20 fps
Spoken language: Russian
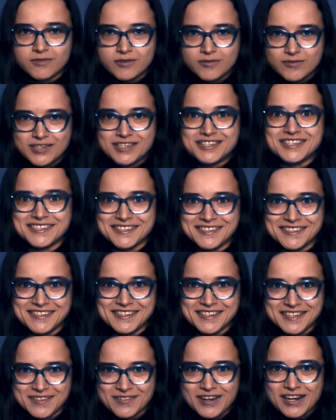вы видите
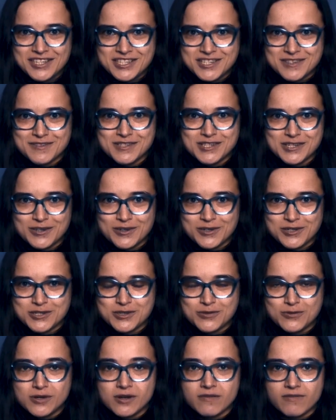их в количестве 4
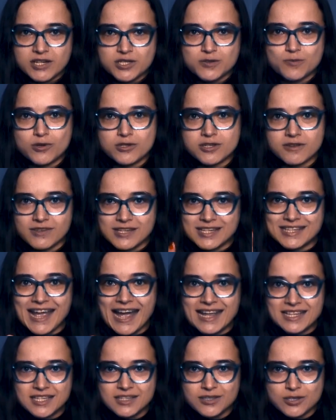штук, ваш мозг видит
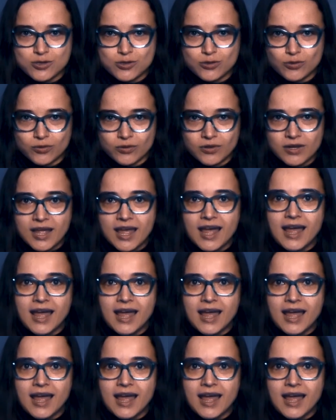один стул.